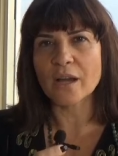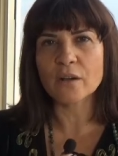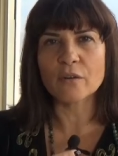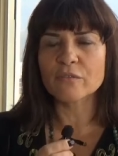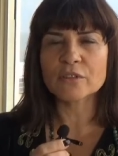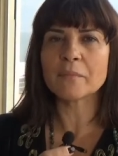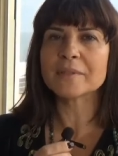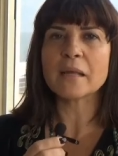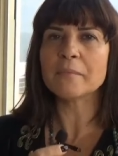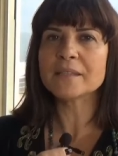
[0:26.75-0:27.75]
ecco,
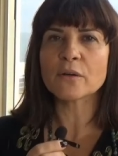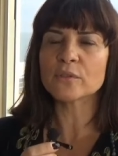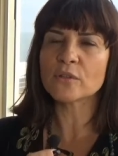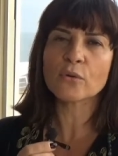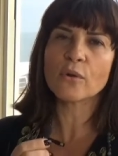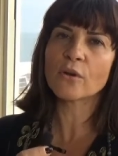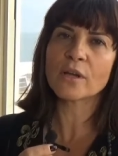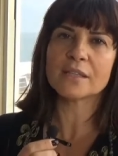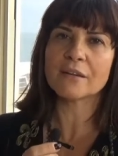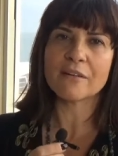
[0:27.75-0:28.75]
fondamentalmente quello
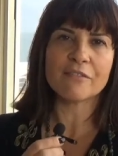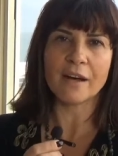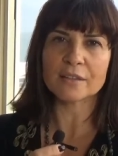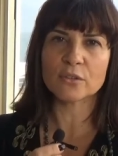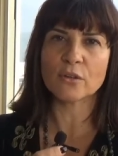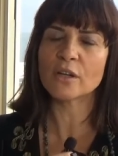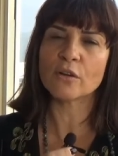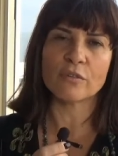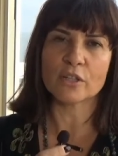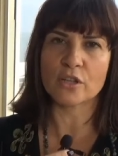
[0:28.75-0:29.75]
che andava fatto e
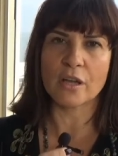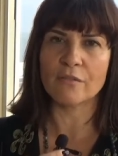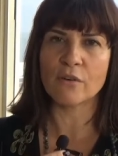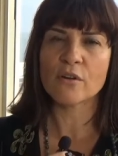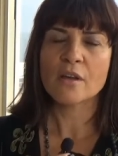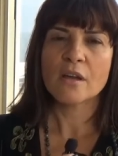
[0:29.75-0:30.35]
lo facevo,